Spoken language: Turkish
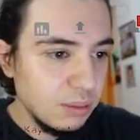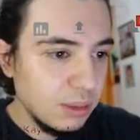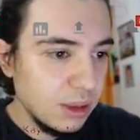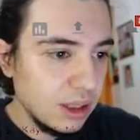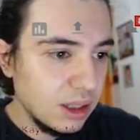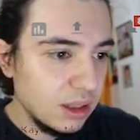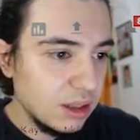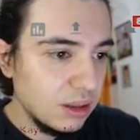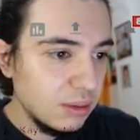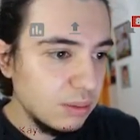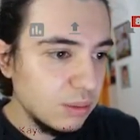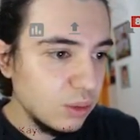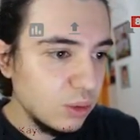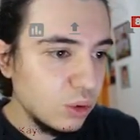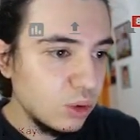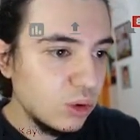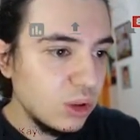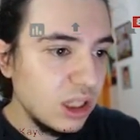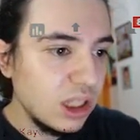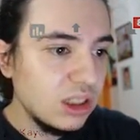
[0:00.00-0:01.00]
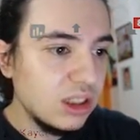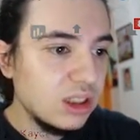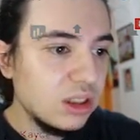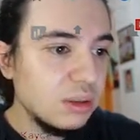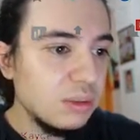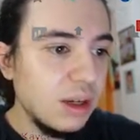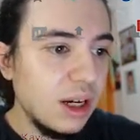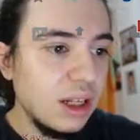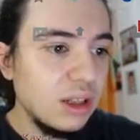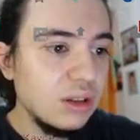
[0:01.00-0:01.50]
Bakalım kutu
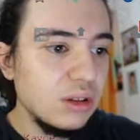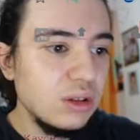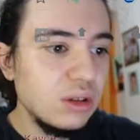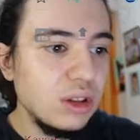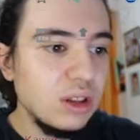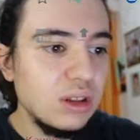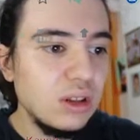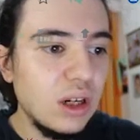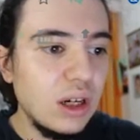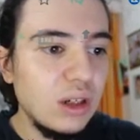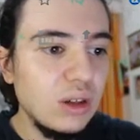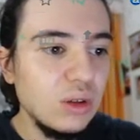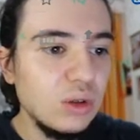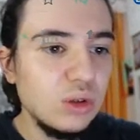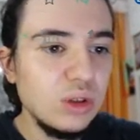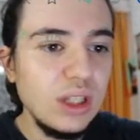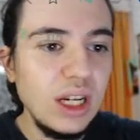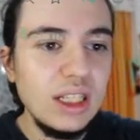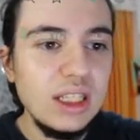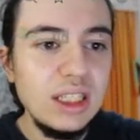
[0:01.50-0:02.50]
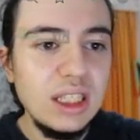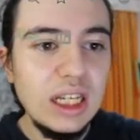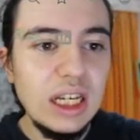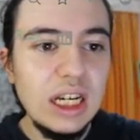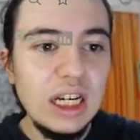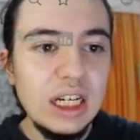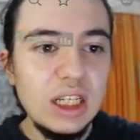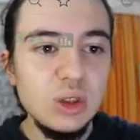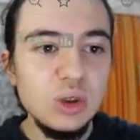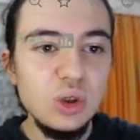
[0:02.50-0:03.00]
açılımı Android, iOS. Yani
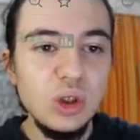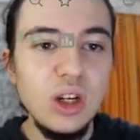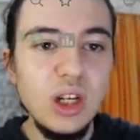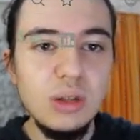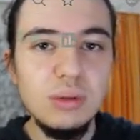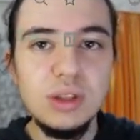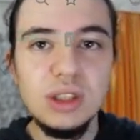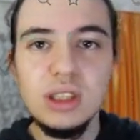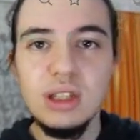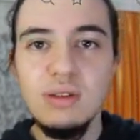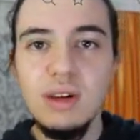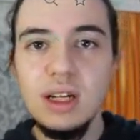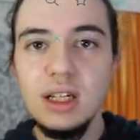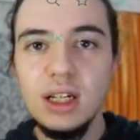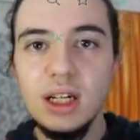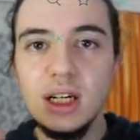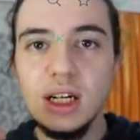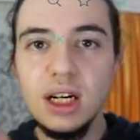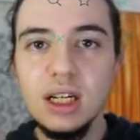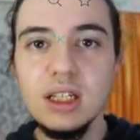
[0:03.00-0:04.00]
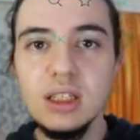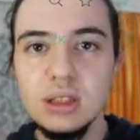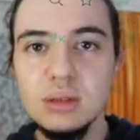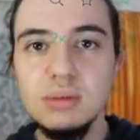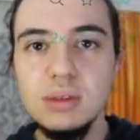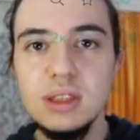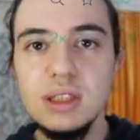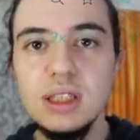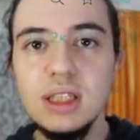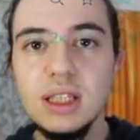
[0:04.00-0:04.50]
şöyle bir şey var.
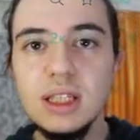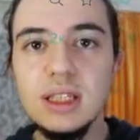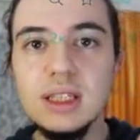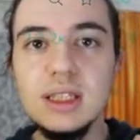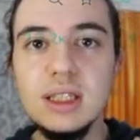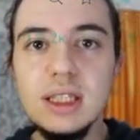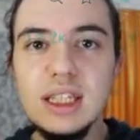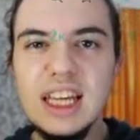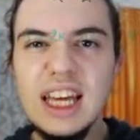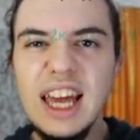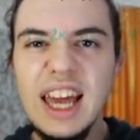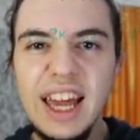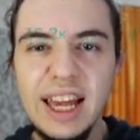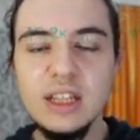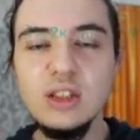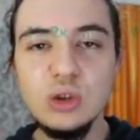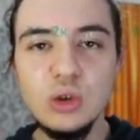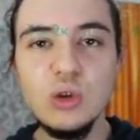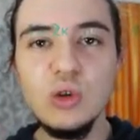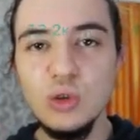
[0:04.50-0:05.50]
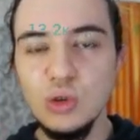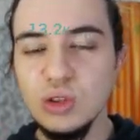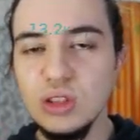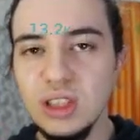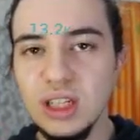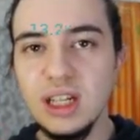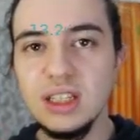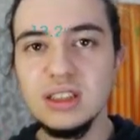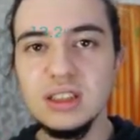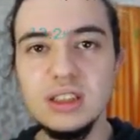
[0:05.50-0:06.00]
Kanalımın en çok
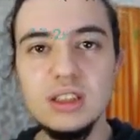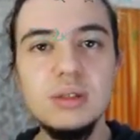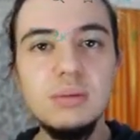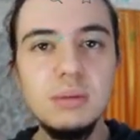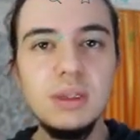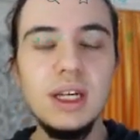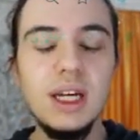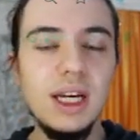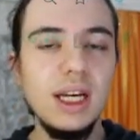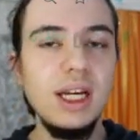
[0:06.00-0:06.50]
kullandığım